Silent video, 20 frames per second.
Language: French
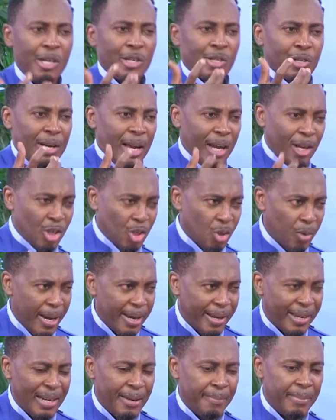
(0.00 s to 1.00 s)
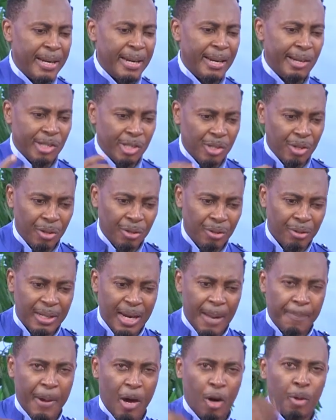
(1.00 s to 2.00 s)
je la reçois et que les bénédictions de
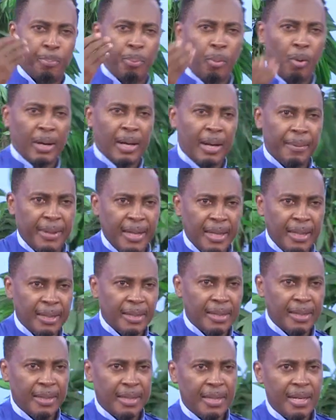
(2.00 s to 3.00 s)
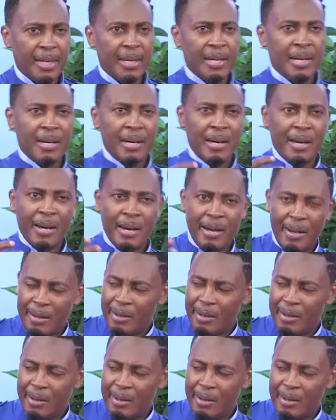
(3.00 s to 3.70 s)
la parole proclamée, euh,